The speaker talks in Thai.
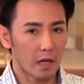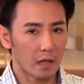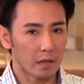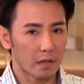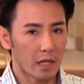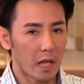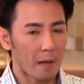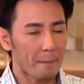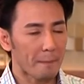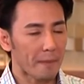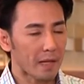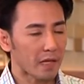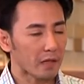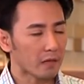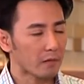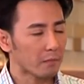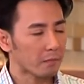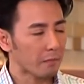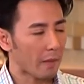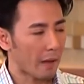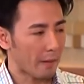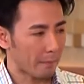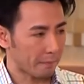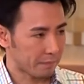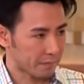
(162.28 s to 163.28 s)
ถ้าเป็น
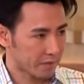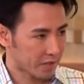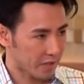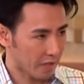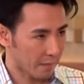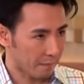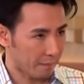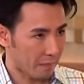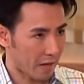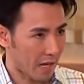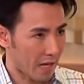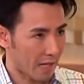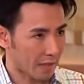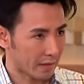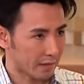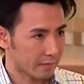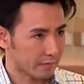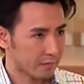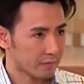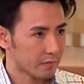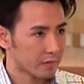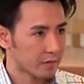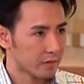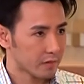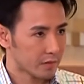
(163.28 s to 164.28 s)
แบบเฉียบพลัน
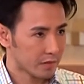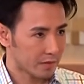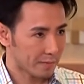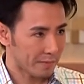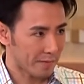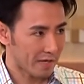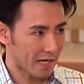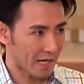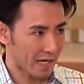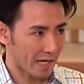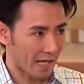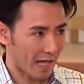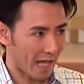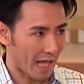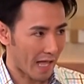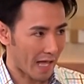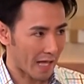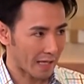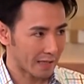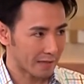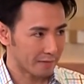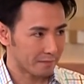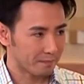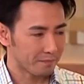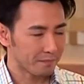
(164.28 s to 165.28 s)
จะมีอาการ
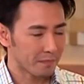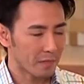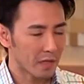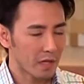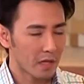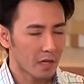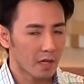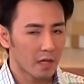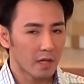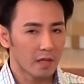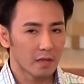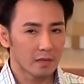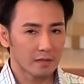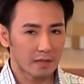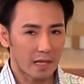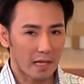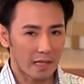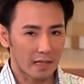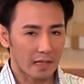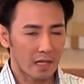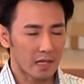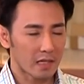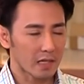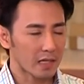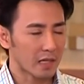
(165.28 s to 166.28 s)
แต่
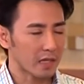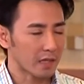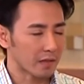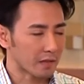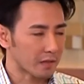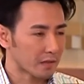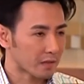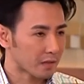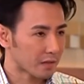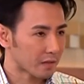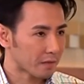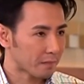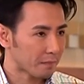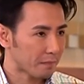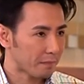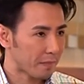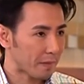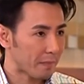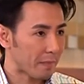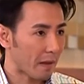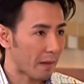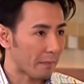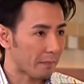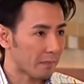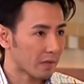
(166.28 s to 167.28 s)
ถ้าเกิด
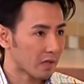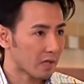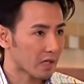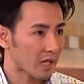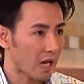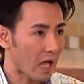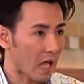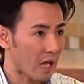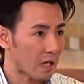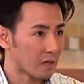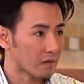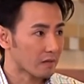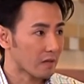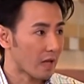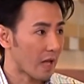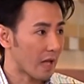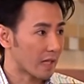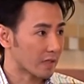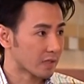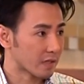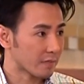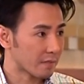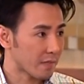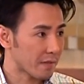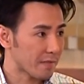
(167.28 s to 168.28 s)
เป็นแบบเรื้อรังอา
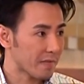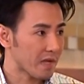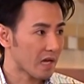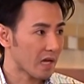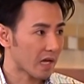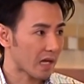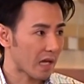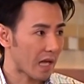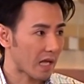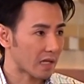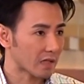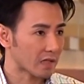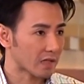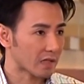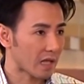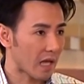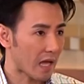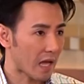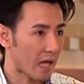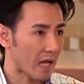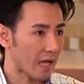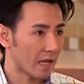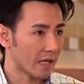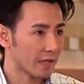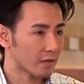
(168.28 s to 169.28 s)
จจะไม่มีอาการก็
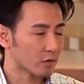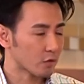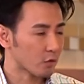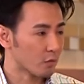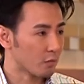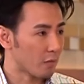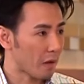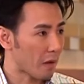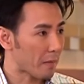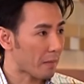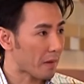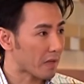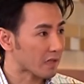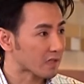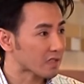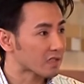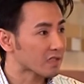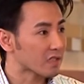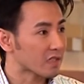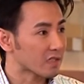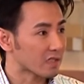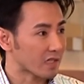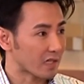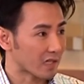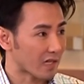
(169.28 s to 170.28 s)
ได้ ส่วนมากมักจะ
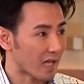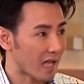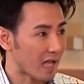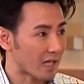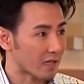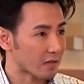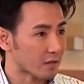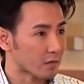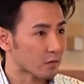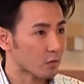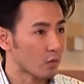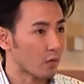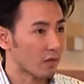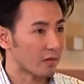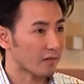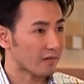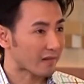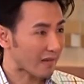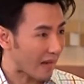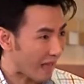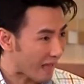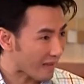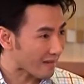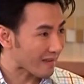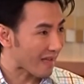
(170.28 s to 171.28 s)
เจอจากการตรวจ
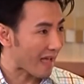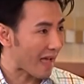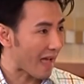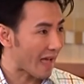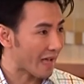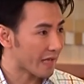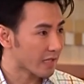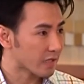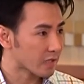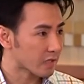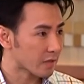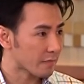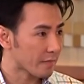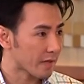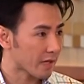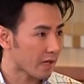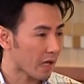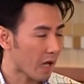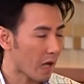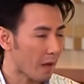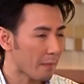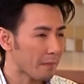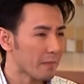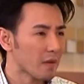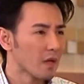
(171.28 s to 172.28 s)
ร่างกาย ใช่ไหมค
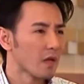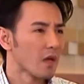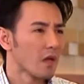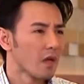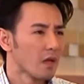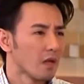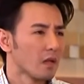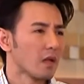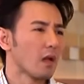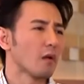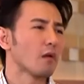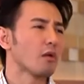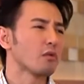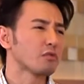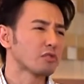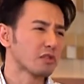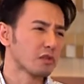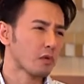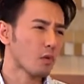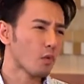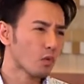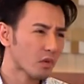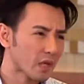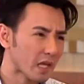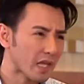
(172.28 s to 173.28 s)
รับ แล้วเราจะ
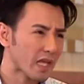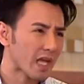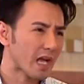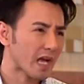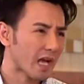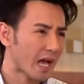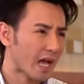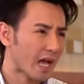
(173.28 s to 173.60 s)
รู้ได้ยังไง